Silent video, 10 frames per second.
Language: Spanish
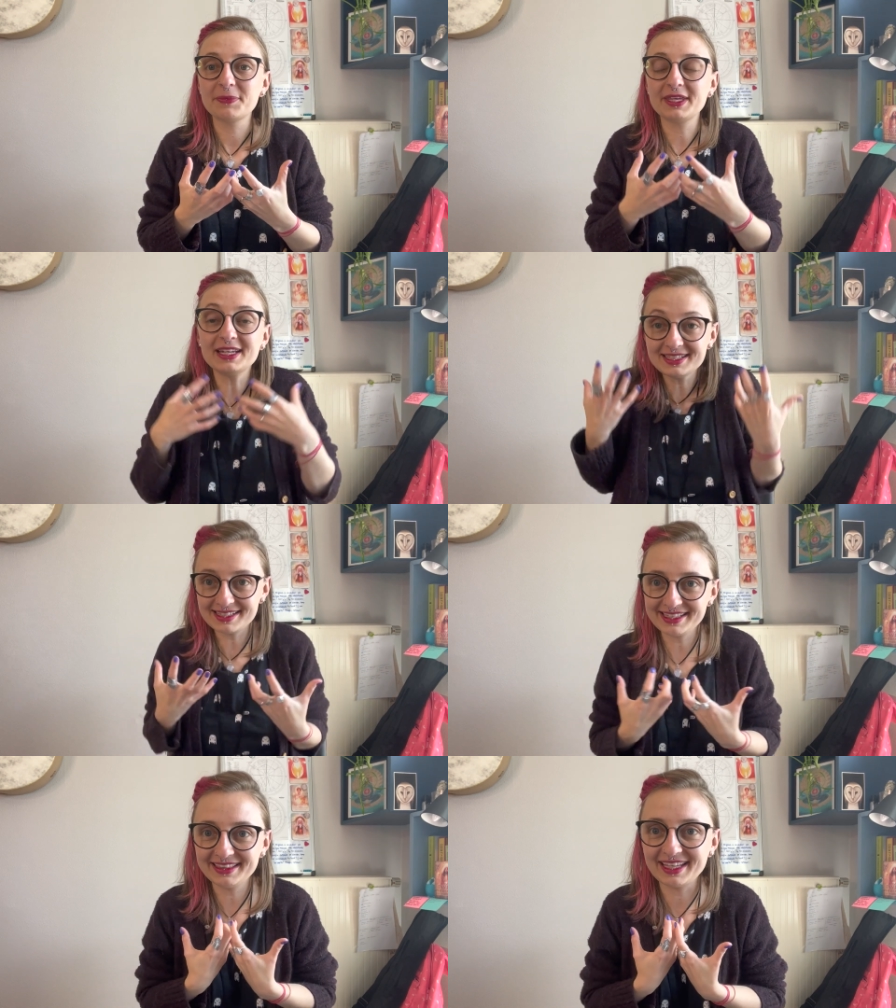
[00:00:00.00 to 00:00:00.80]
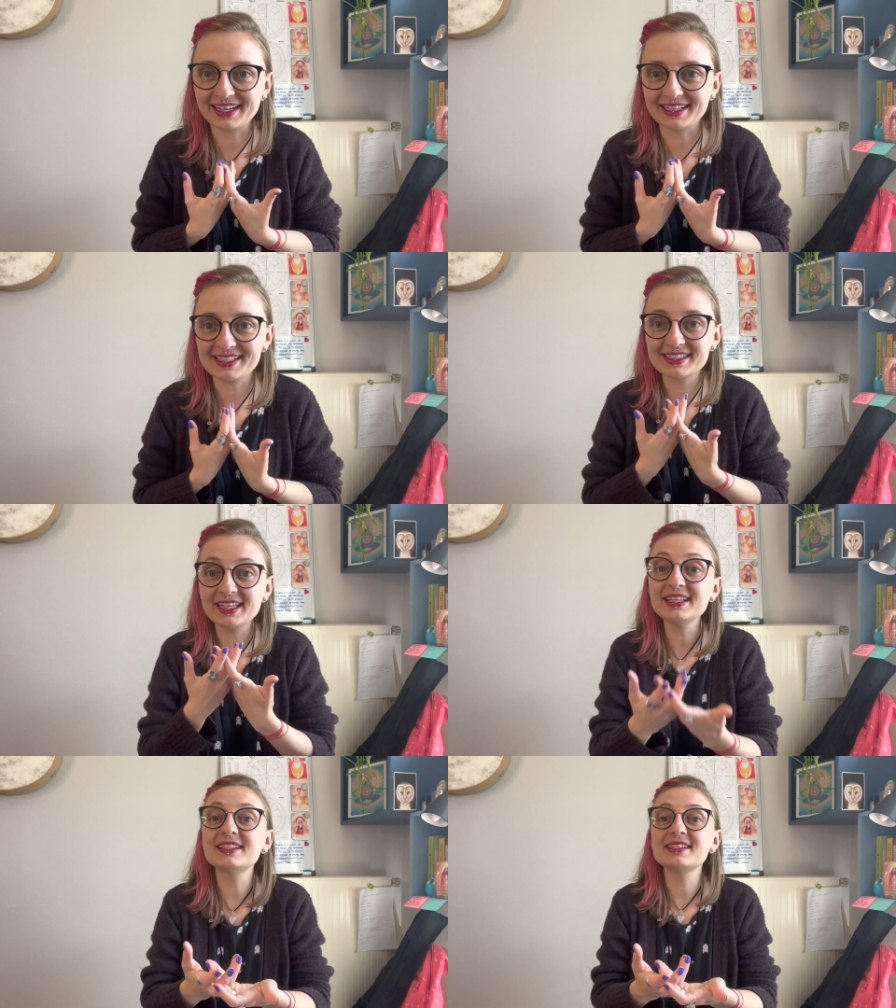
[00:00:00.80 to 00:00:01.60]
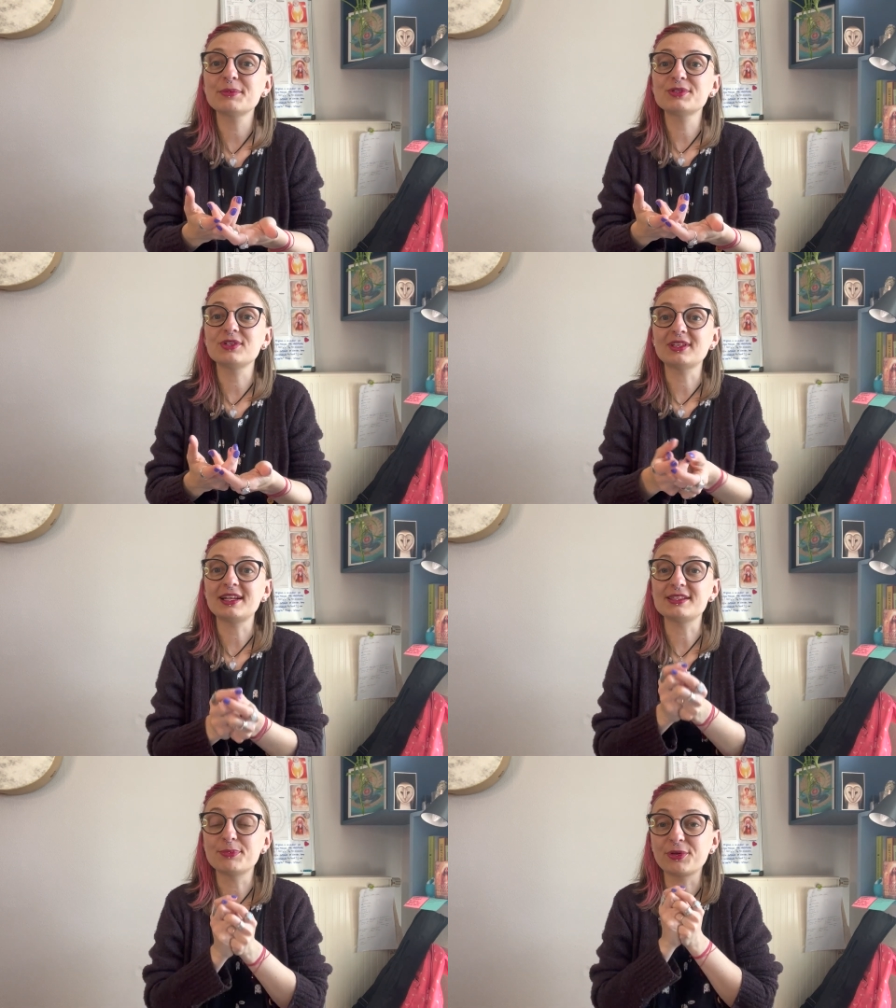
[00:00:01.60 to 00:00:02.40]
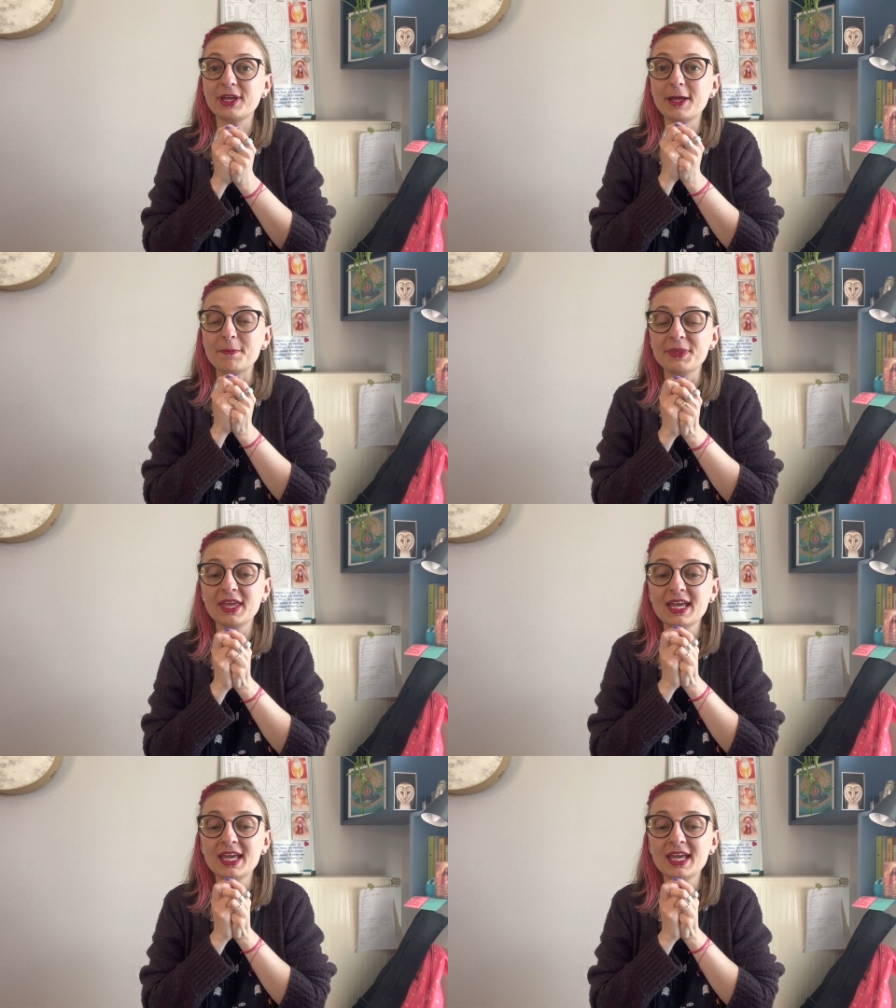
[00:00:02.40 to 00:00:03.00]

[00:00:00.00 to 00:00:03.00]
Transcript: crisis internas, crisis emocionales. ¿Por qué?